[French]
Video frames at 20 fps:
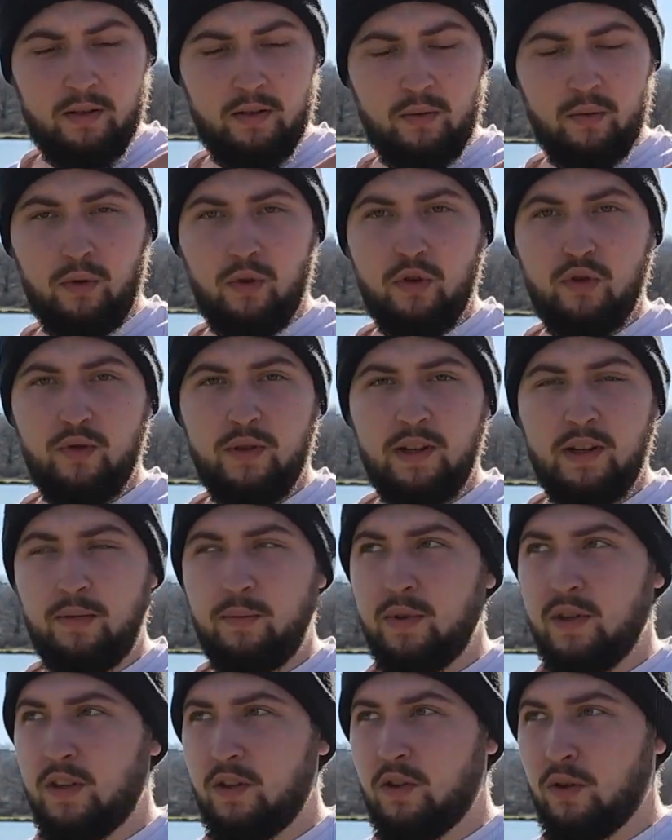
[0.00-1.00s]
Donc je vais
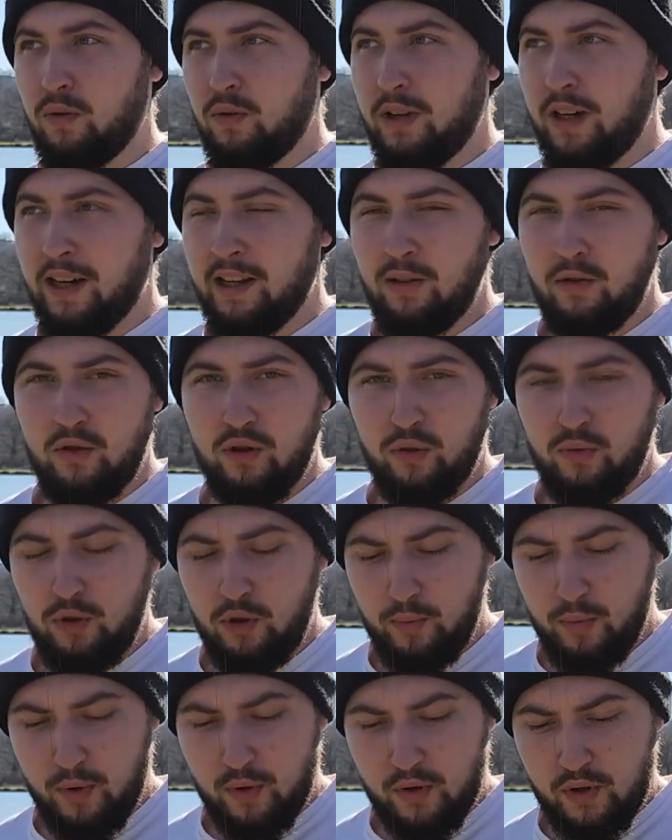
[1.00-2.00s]
miser sur du carnet aujourd'hui,
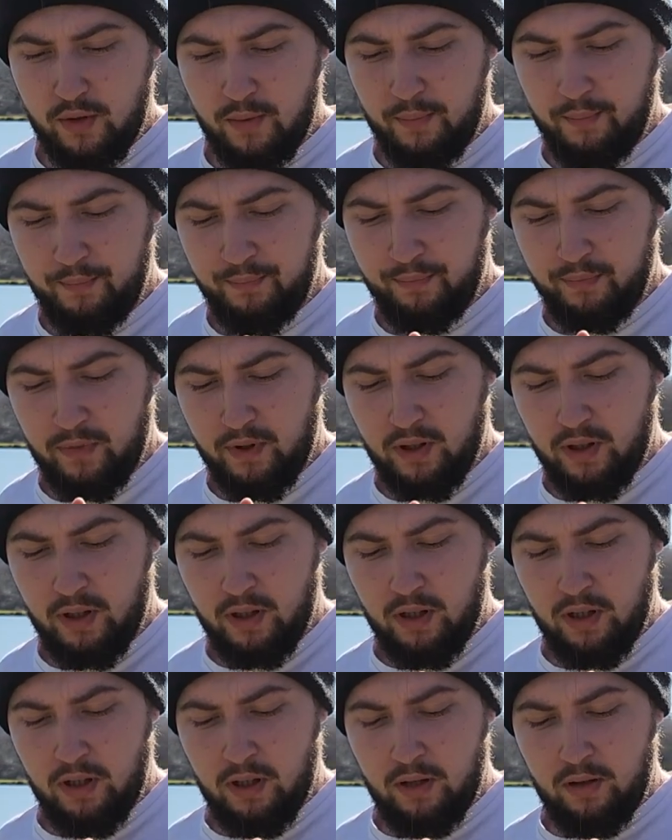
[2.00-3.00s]
je pense.
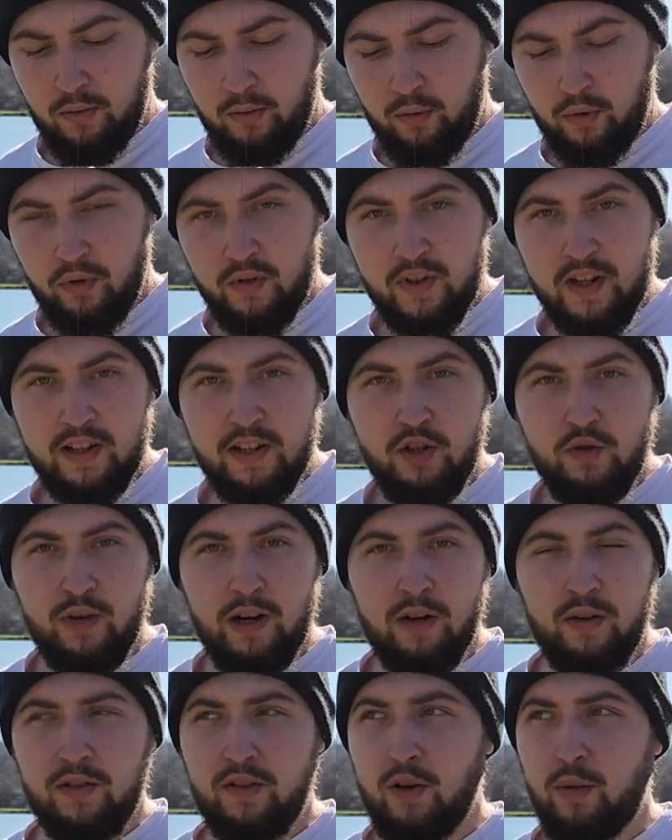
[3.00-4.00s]
Donc celle-ci, je vais
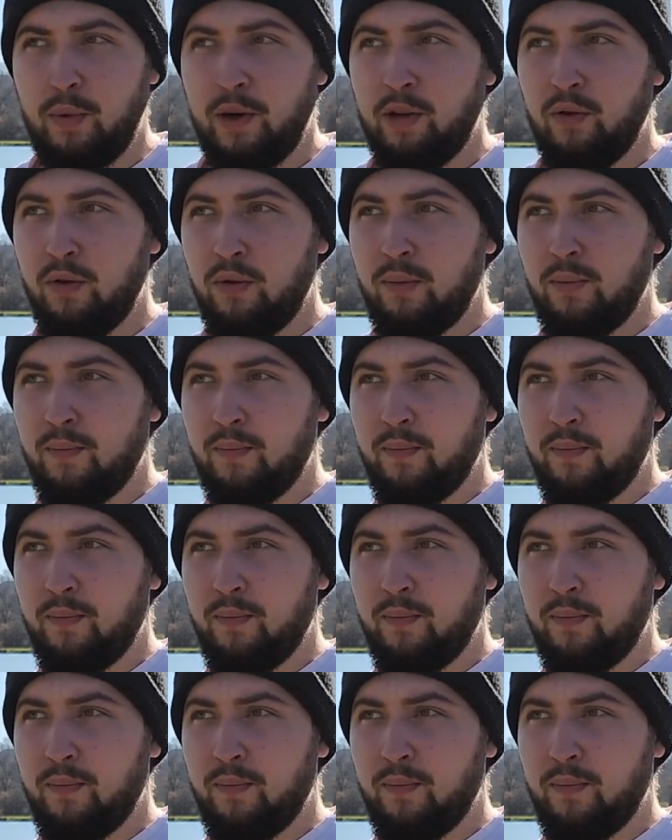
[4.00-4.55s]
la lancer en pleine eau.